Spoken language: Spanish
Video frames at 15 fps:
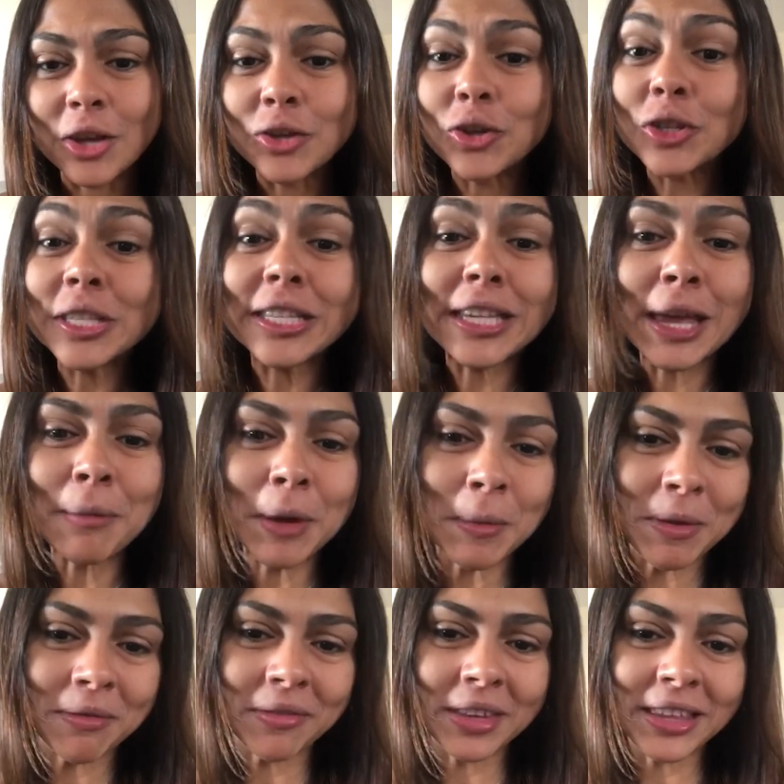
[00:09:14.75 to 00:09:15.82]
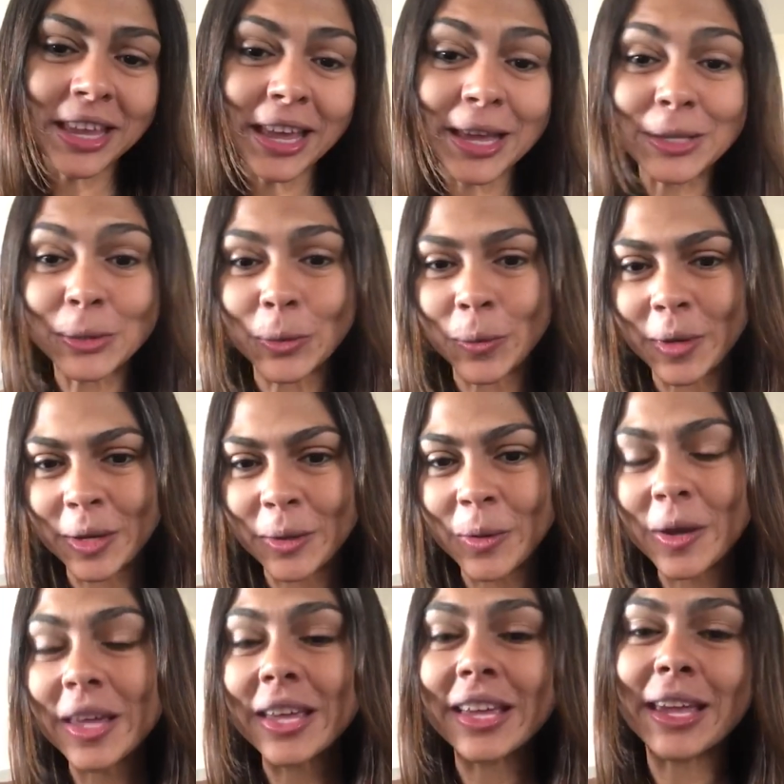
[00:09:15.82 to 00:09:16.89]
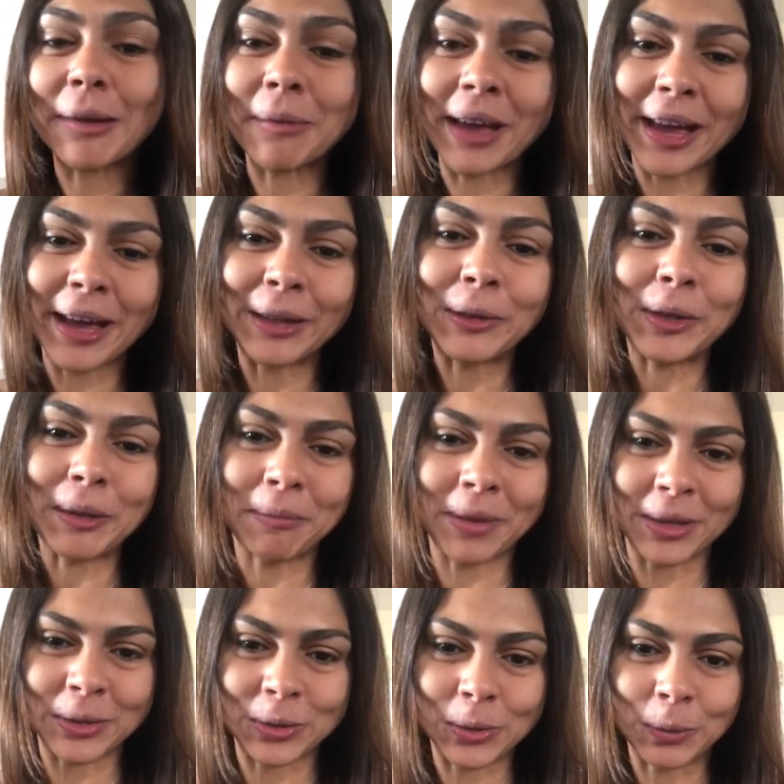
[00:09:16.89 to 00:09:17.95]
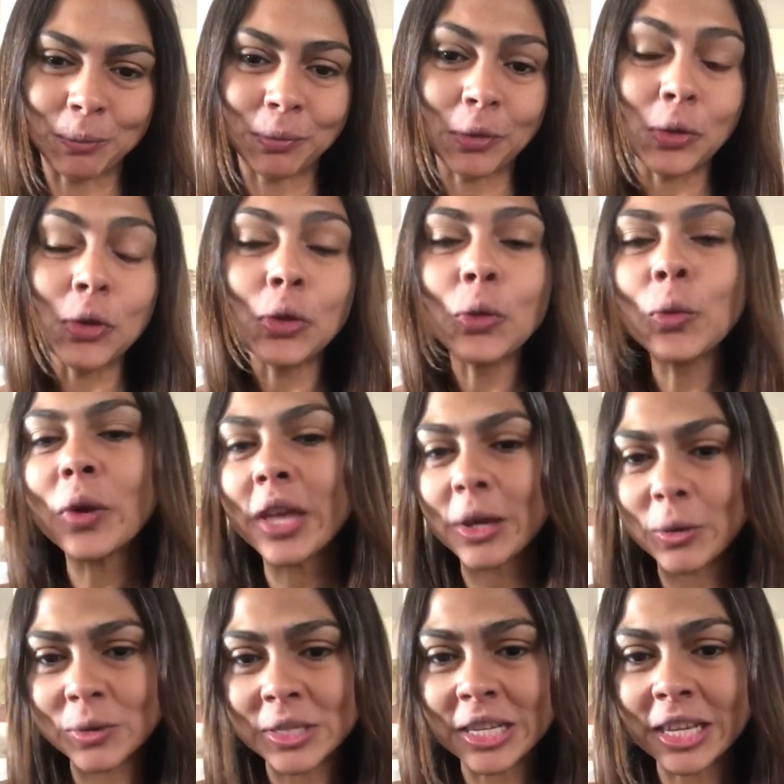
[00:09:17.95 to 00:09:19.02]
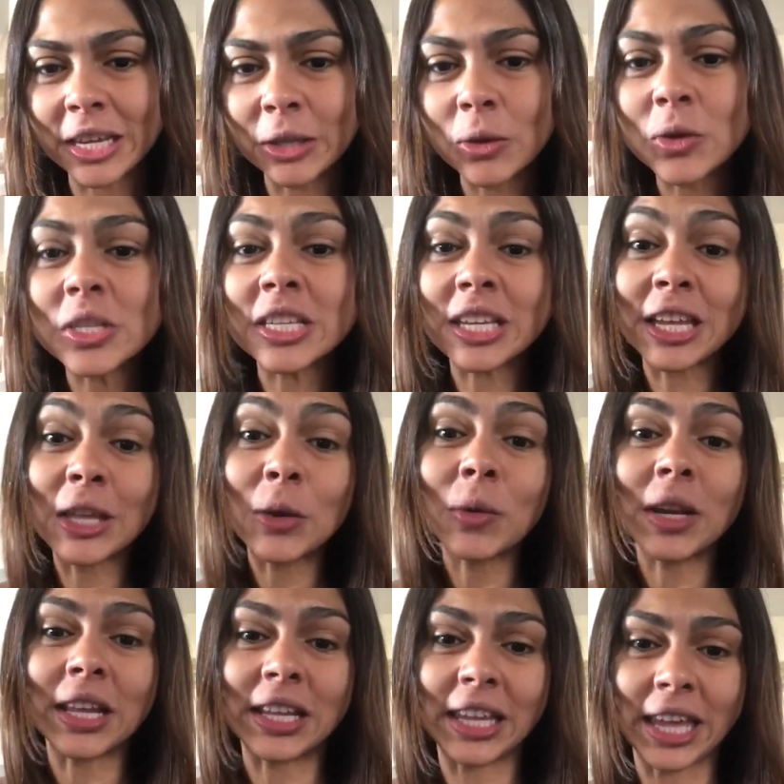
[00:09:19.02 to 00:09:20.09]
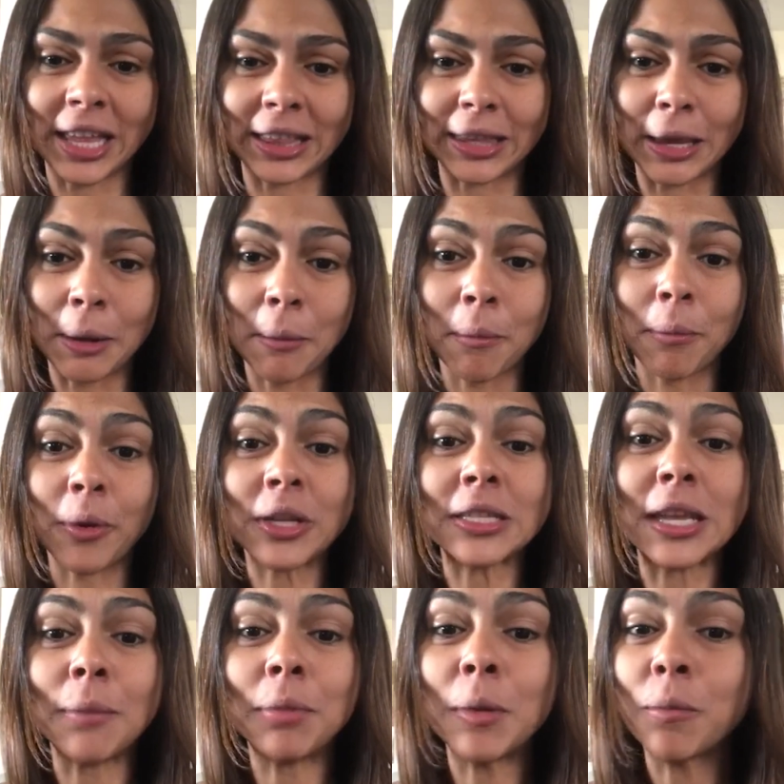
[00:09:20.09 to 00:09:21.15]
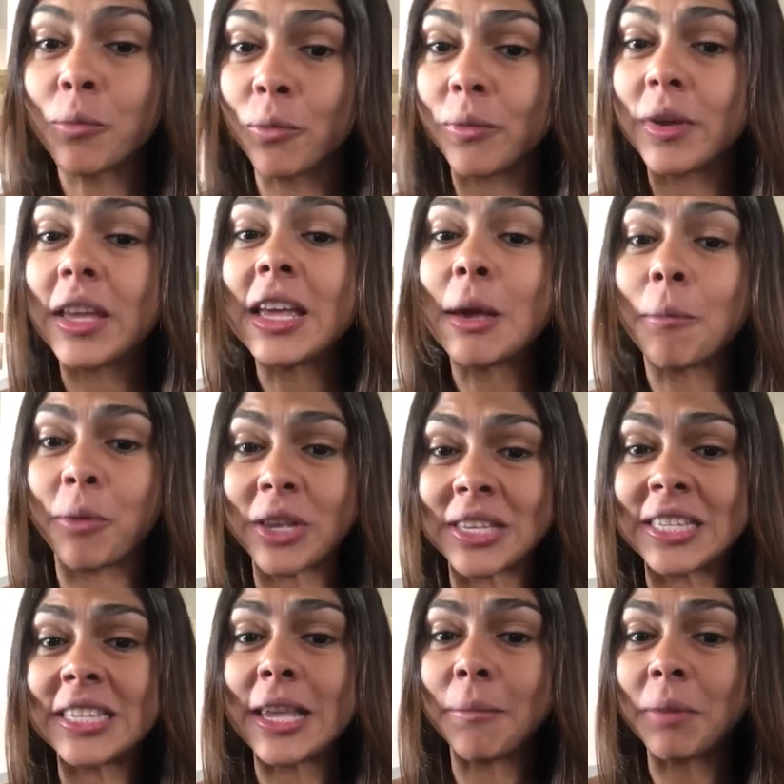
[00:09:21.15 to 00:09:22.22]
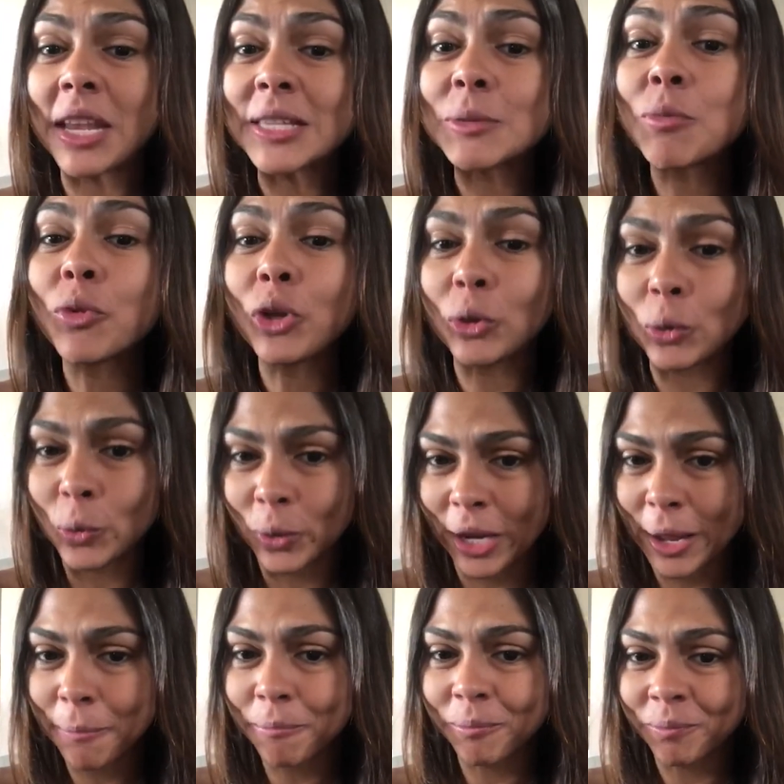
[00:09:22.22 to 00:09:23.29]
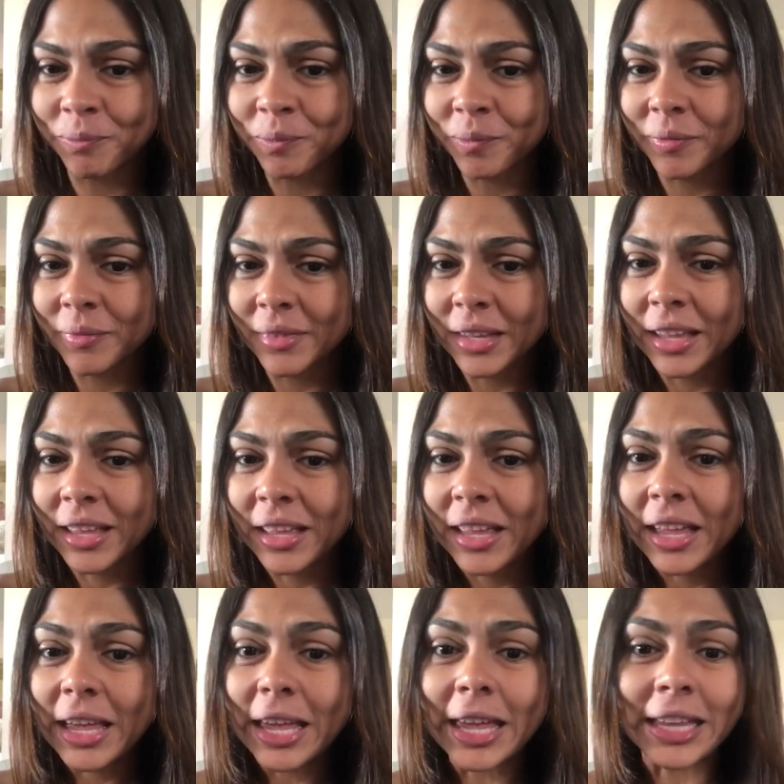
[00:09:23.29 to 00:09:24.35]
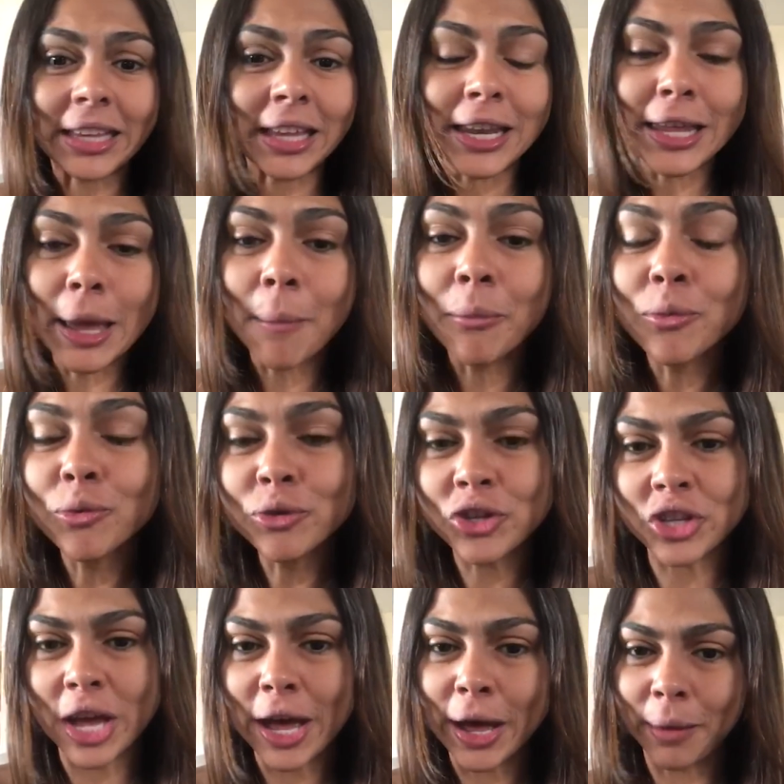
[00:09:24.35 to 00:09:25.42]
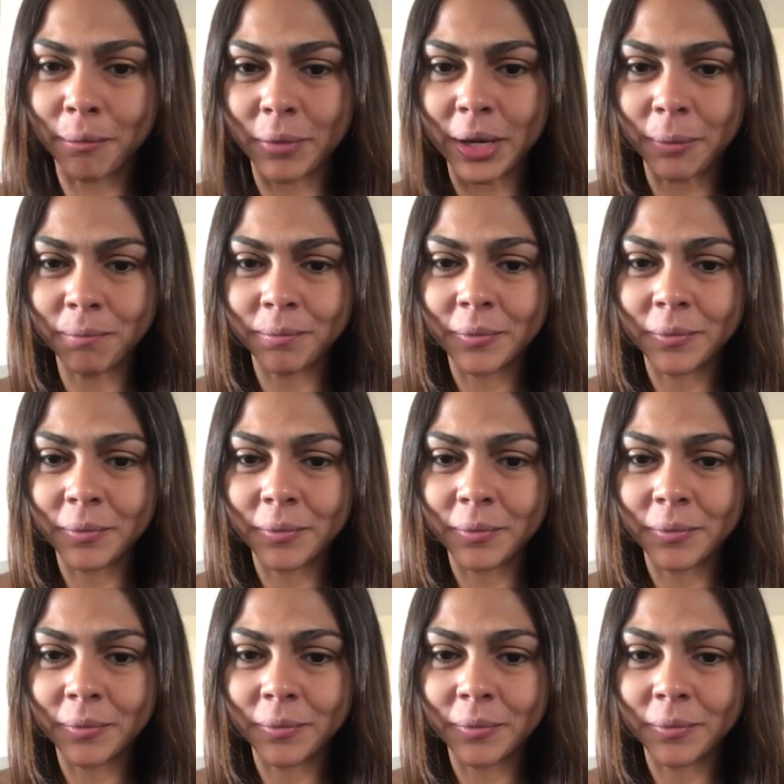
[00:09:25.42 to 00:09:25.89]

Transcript: Yo siempre en mi vida he subido y bajado de peso. Nunca he conseguido seguir una dieta, pues siempre, pues siempre es muy dura y tenía mucha hambre.